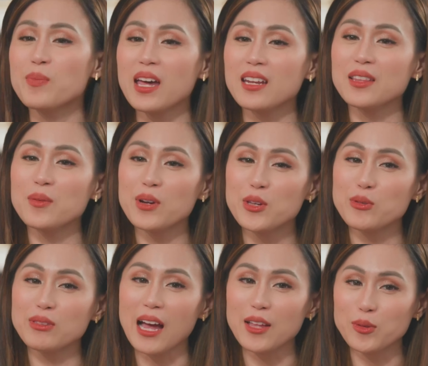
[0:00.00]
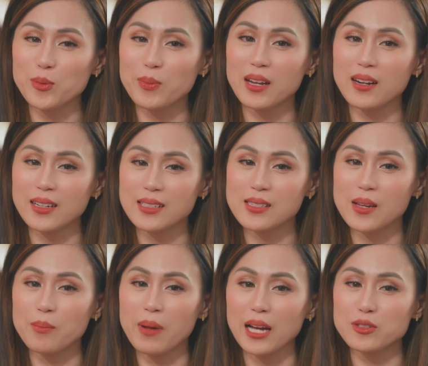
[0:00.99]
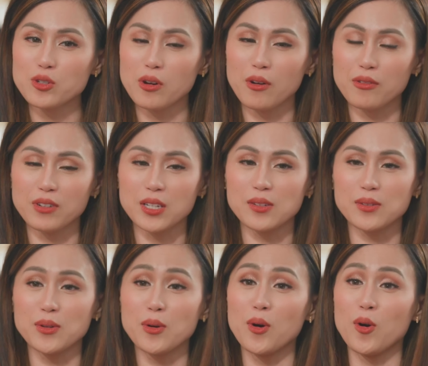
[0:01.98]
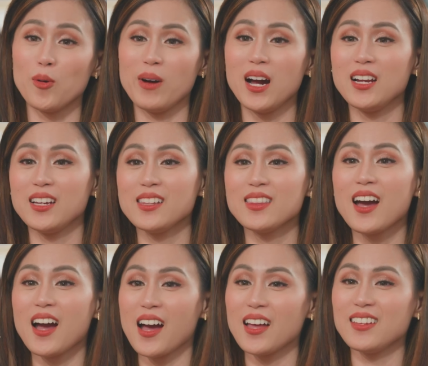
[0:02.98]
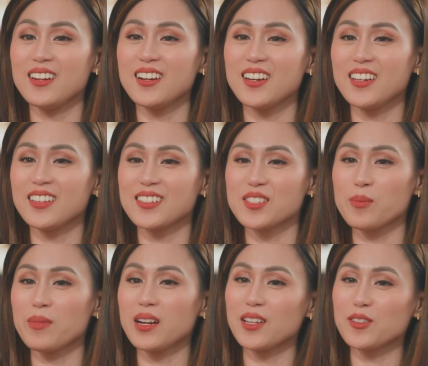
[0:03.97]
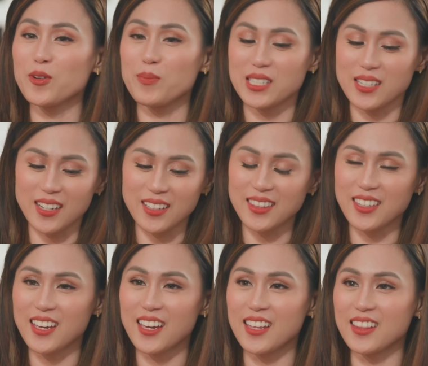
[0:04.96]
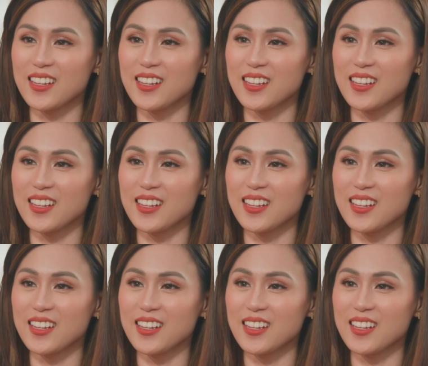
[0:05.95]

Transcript: parang 'di ba yung tattoo parang it's a badge of ano, oh, mahal kita, ah, nilagay kita sa mm. balat ko, masakit 'yan.